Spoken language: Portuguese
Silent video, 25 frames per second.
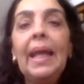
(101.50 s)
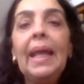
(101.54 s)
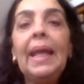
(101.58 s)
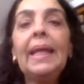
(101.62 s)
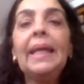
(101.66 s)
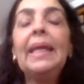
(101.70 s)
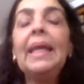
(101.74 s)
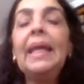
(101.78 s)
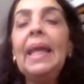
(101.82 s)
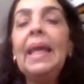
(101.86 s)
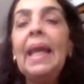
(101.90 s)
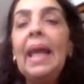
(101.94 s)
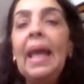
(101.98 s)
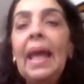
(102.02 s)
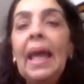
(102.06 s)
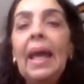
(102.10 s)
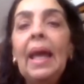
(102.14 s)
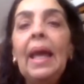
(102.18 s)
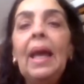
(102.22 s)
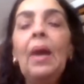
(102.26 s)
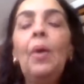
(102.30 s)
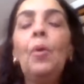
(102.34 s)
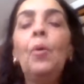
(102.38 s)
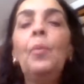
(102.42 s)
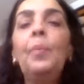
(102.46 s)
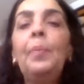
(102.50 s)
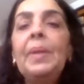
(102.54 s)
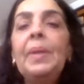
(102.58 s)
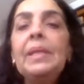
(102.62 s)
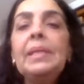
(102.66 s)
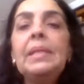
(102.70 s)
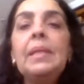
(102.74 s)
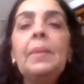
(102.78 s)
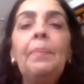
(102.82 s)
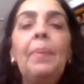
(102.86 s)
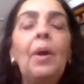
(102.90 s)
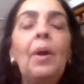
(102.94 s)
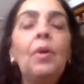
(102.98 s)
que é o
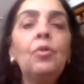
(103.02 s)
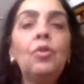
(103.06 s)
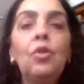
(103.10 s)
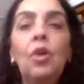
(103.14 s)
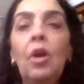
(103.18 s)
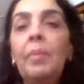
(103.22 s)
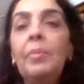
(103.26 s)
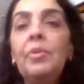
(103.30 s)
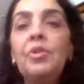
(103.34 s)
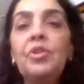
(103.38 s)
principal nome